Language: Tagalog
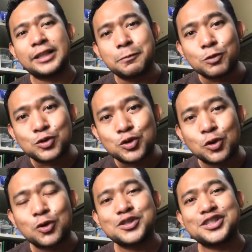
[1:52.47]

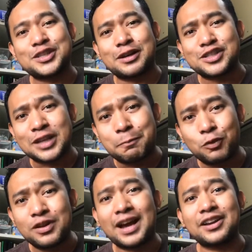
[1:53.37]
debosyon sa
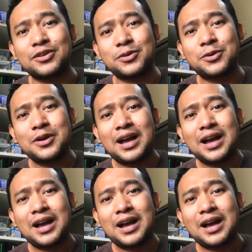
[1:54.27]
scapulario